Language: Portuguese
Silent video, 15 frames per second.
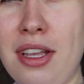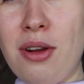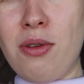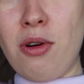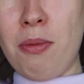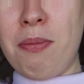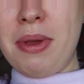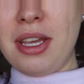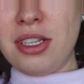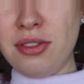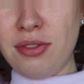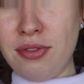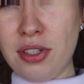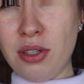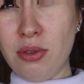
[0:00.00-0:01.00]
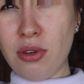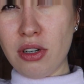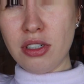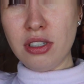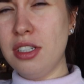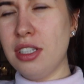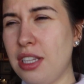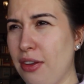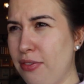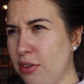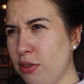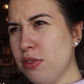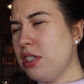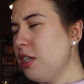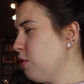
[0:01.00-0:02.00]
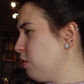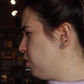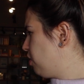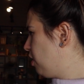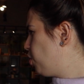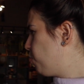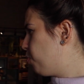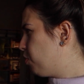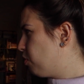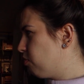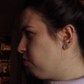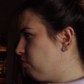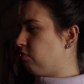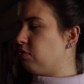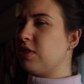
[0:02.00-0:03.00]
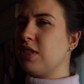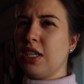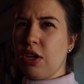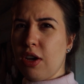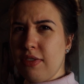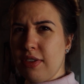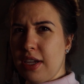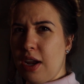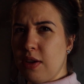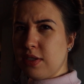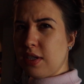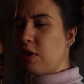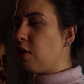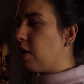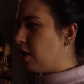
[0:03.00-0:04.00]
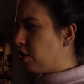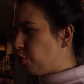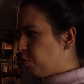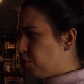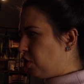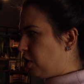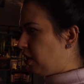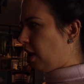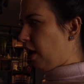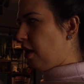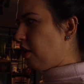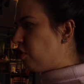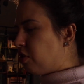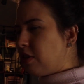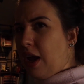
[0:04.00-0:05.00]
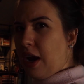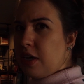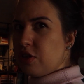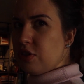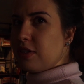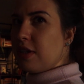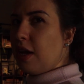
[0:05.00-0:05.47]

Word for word: até com roupinha de frio, ó. Tá friozinho hoje, tá tipo 19 graus agora e tipo já tá de tarde,